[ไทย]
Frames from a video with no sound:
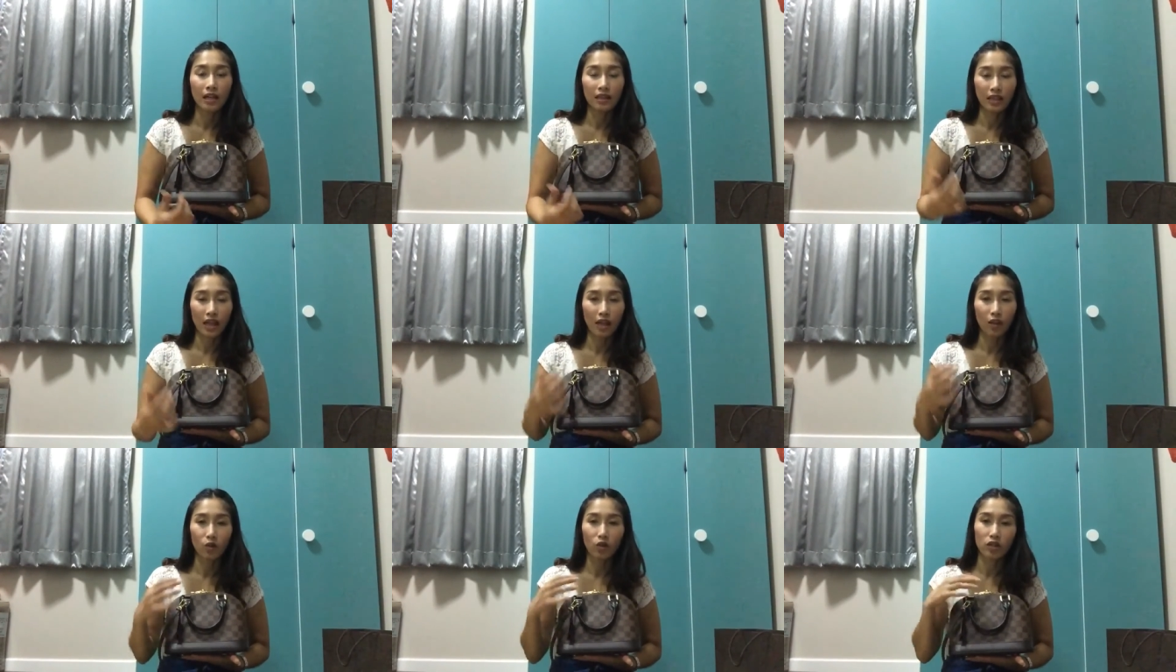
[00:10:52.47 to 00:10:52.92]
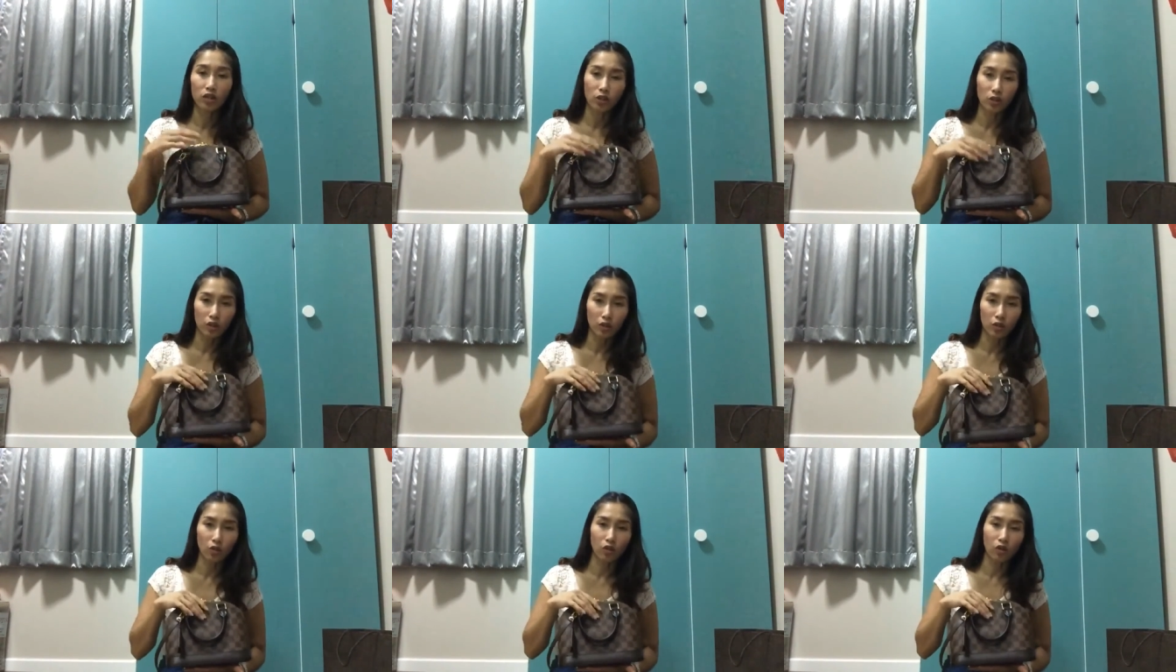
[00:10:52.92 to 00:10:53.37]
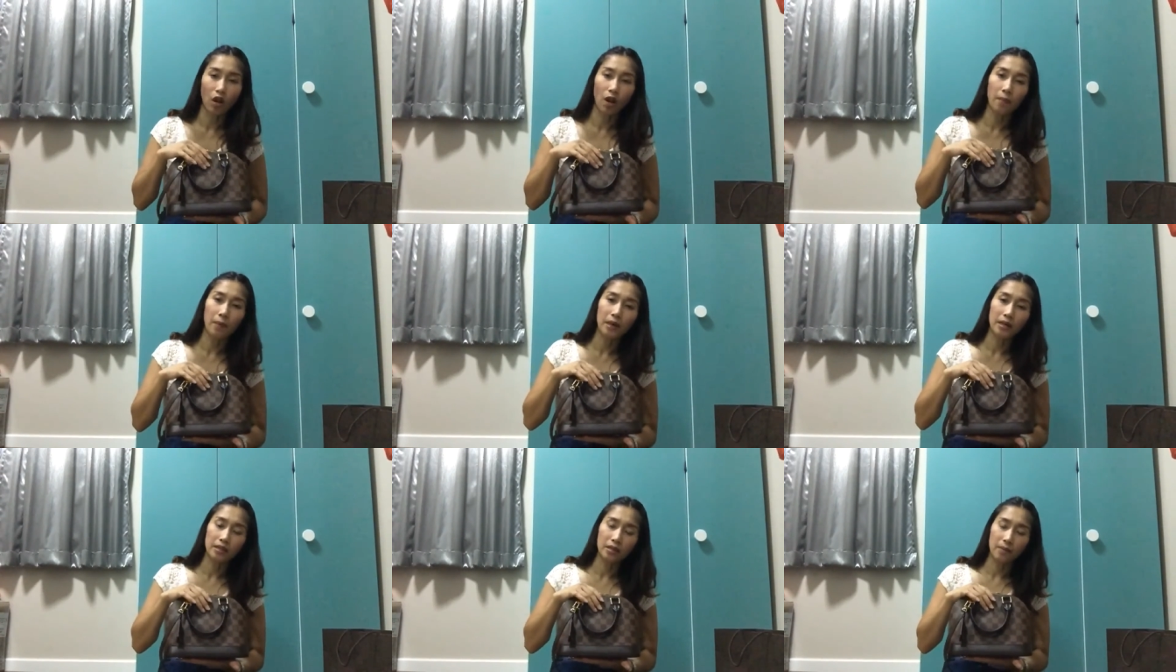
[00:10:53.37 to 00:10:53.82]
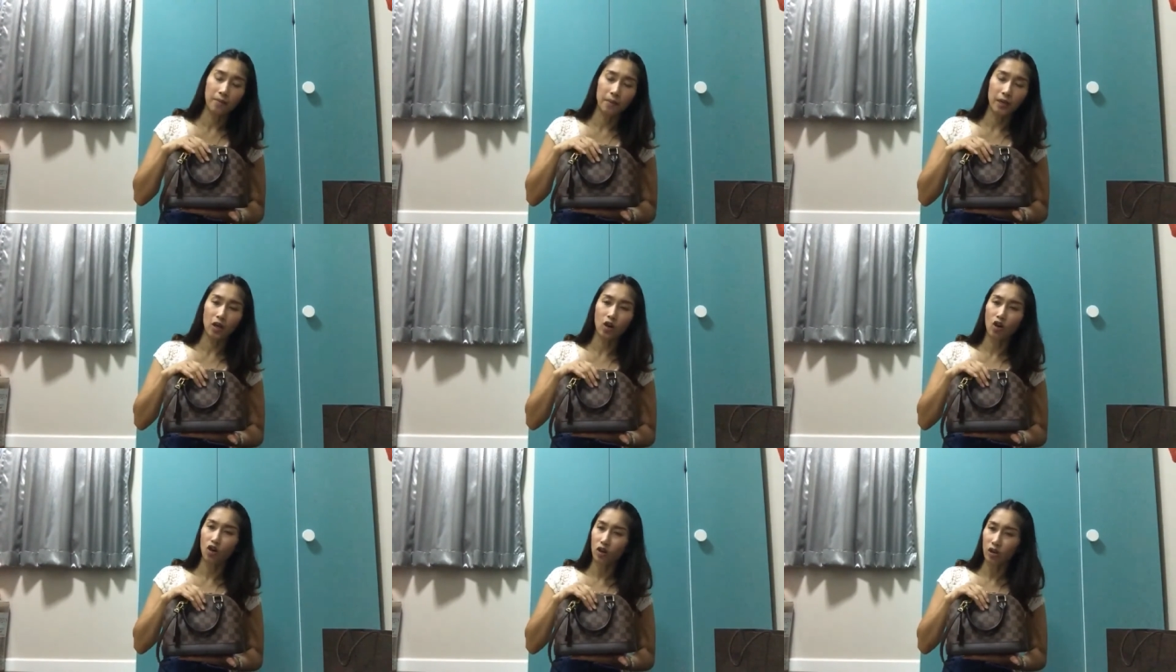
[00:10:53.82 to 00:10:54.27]
แต่โดยส่วนตัวก็ว่าจะ
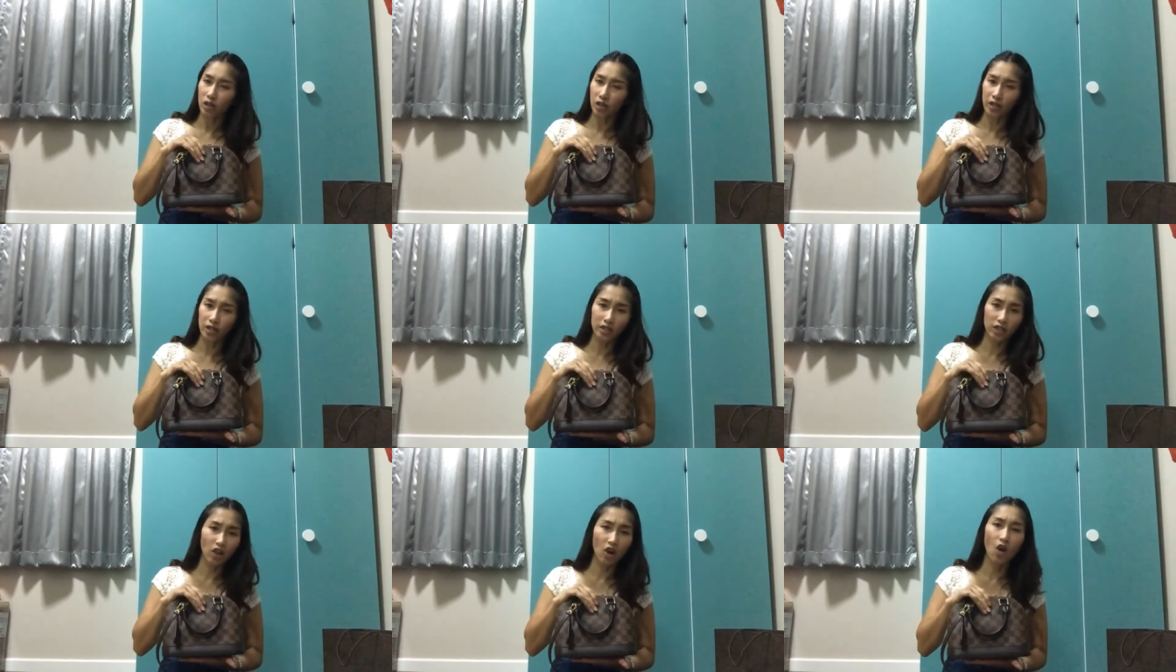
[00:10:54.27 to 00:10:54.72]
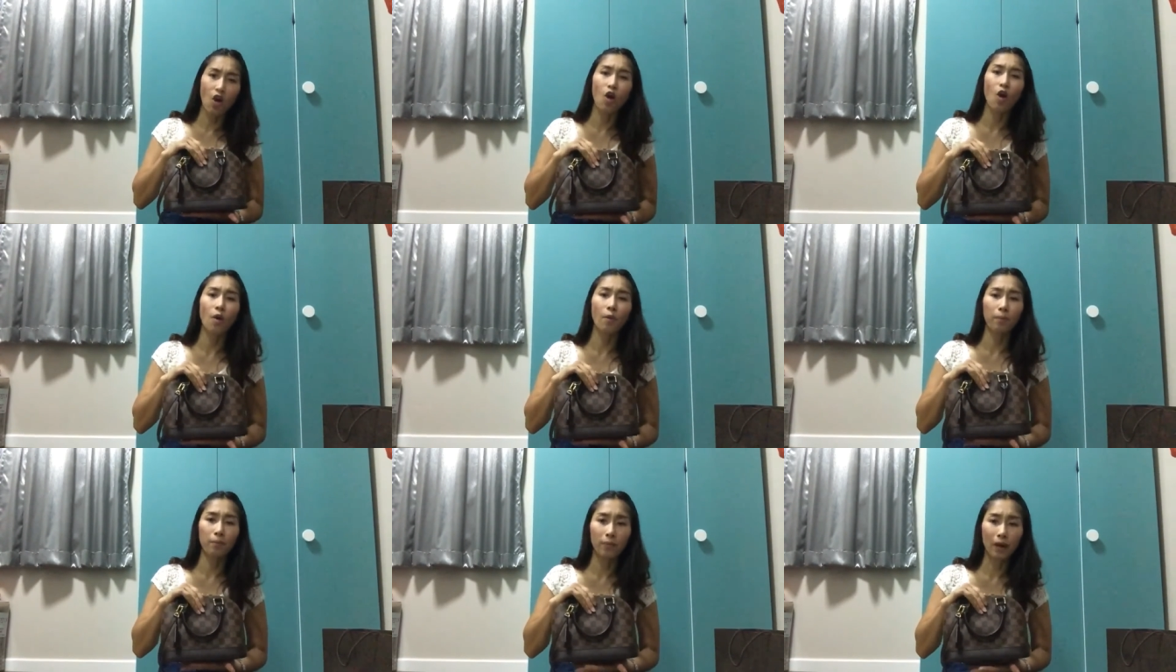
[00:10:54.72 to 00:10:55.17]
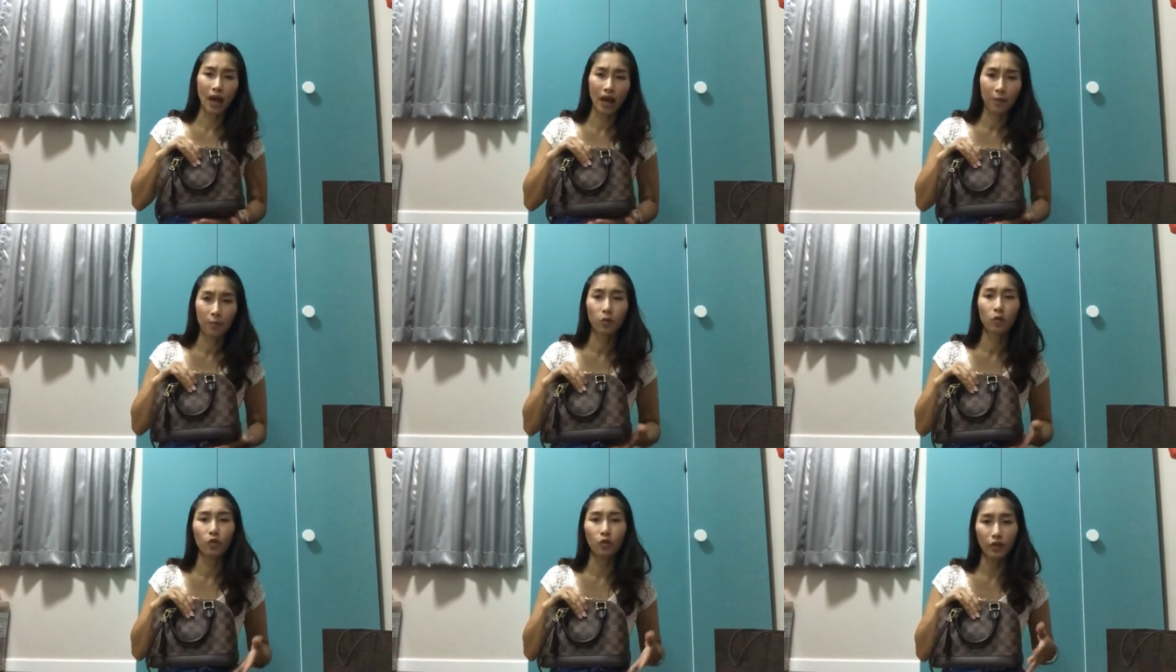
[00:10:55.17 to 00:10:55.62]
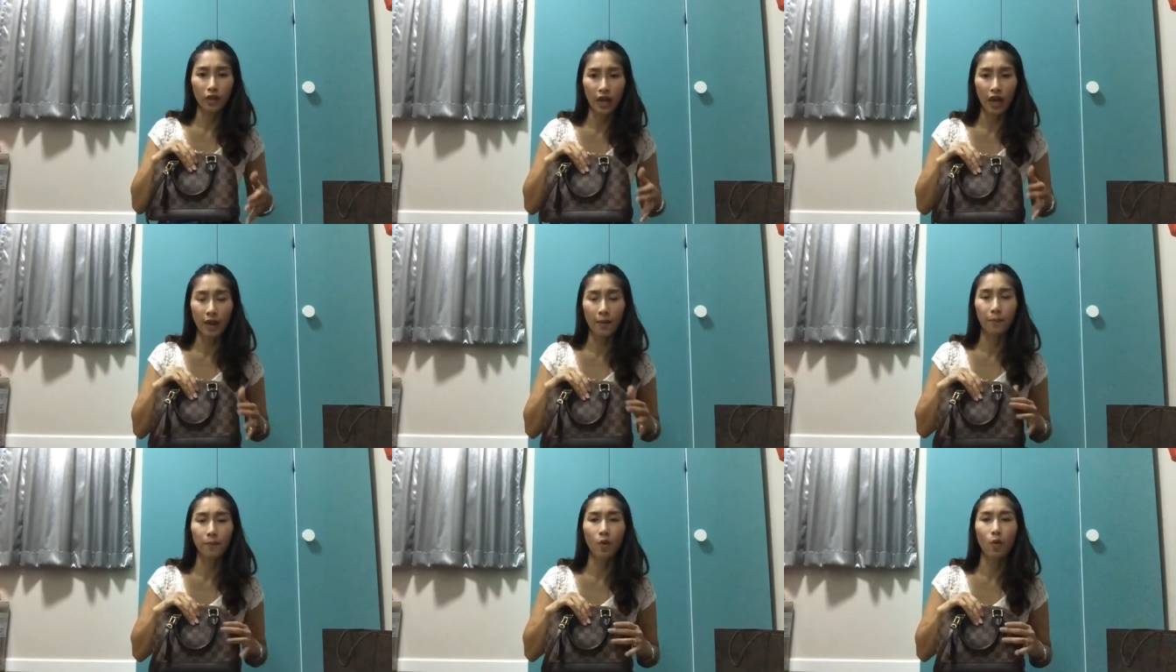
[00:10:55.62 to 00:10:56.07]
ไม่ค่อยชอบลายโมโนแกร
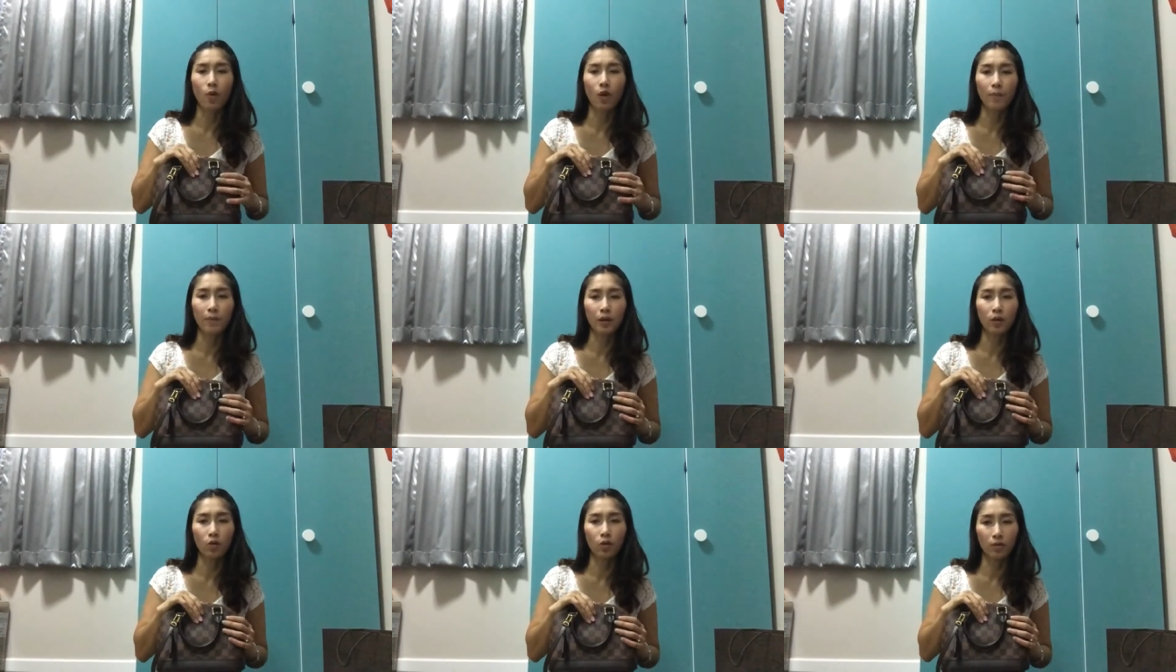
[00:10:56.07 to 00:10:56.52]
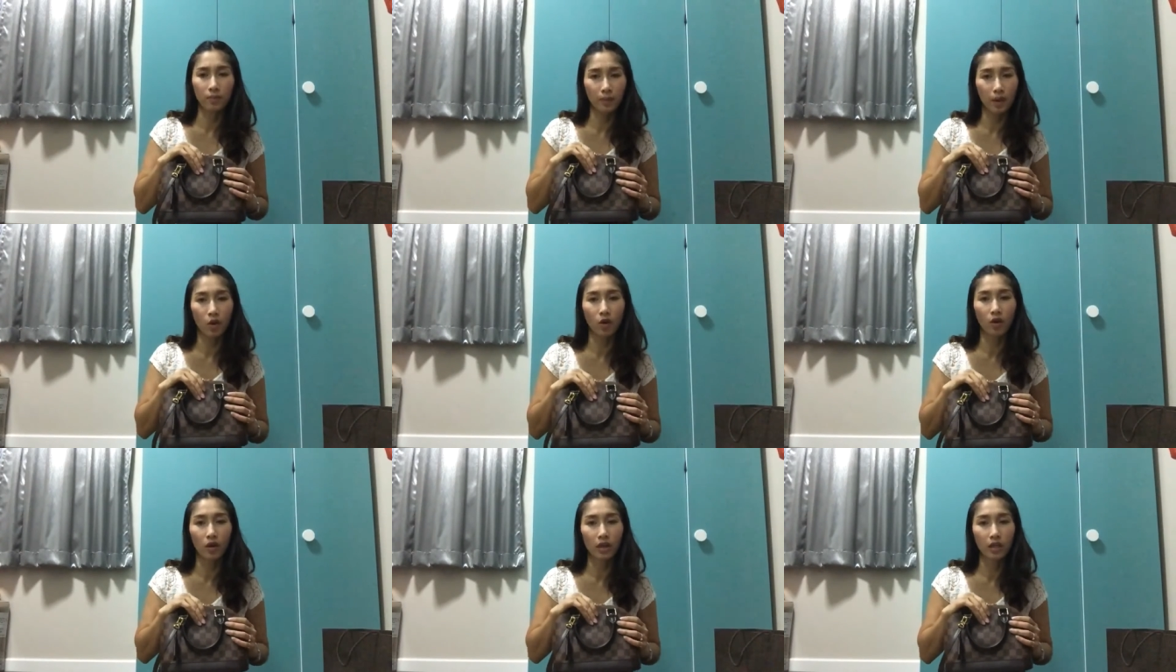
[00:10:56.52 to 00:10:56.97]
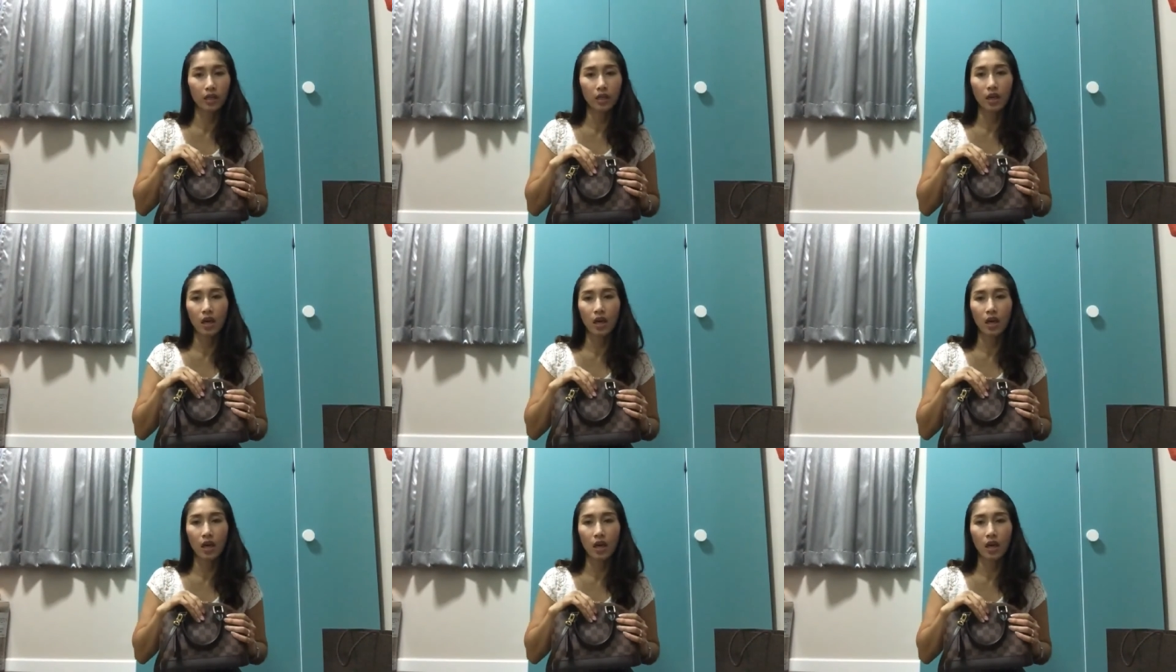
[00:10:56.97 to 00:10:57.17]
มเพราะว่าเป็นคนไม่ค่อย